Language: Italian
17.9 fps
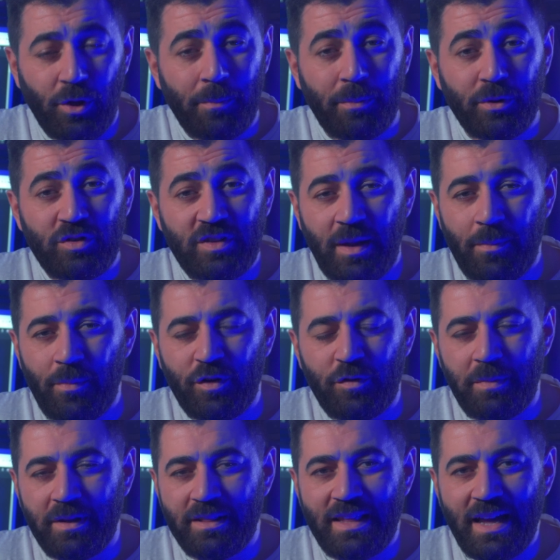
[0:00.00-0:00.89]
Non possiamo
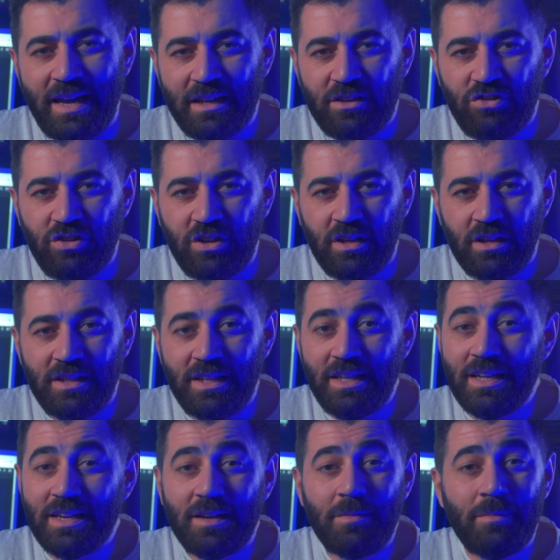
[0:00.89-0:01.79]
aspettarci
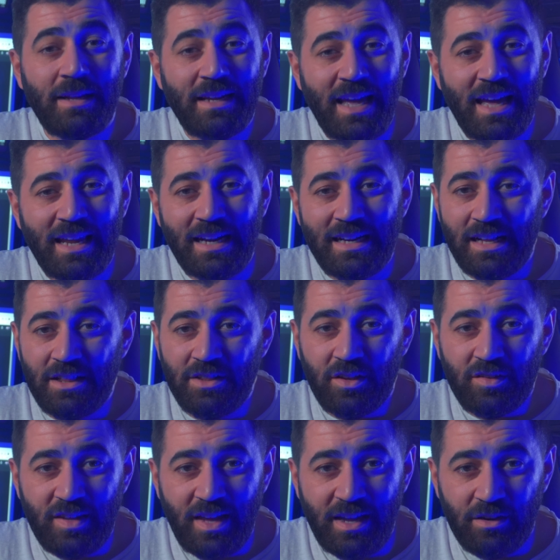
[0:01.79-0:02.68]
di rimanere nel
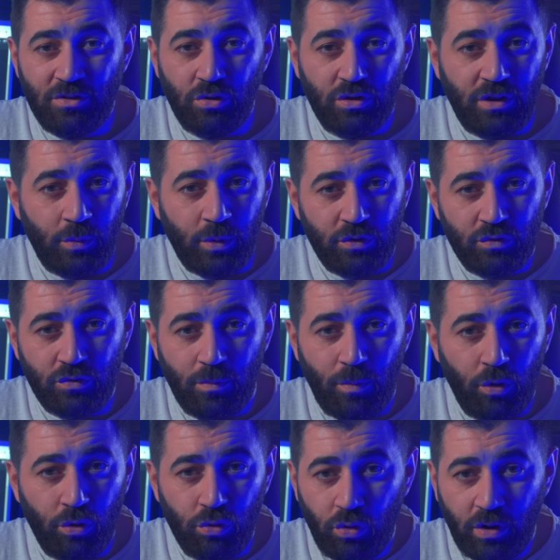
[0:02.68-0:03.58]
deserto di questo
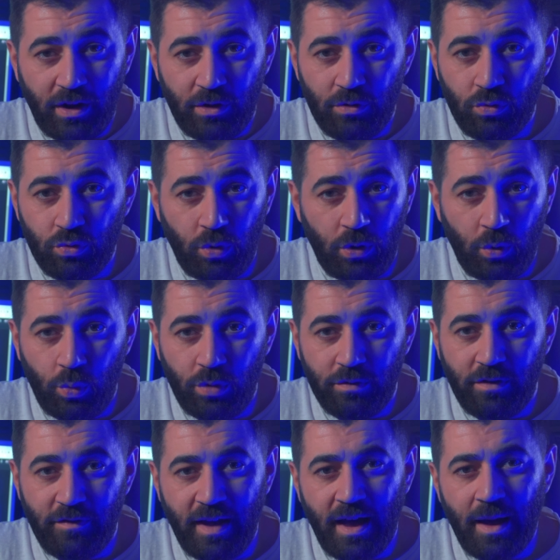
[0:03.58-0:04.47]
mondo caduto in cui
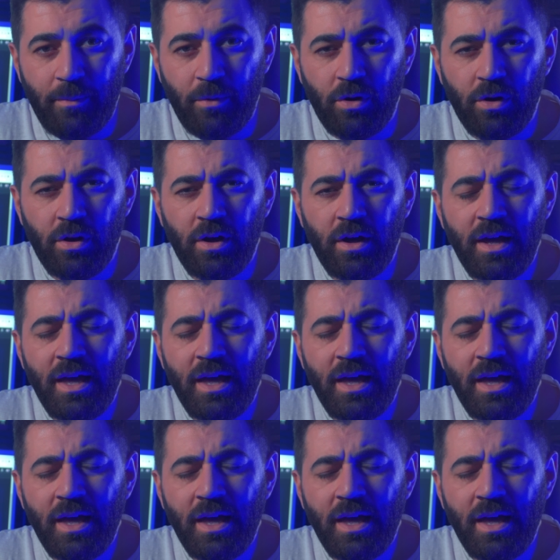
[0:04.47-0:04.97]
viviamo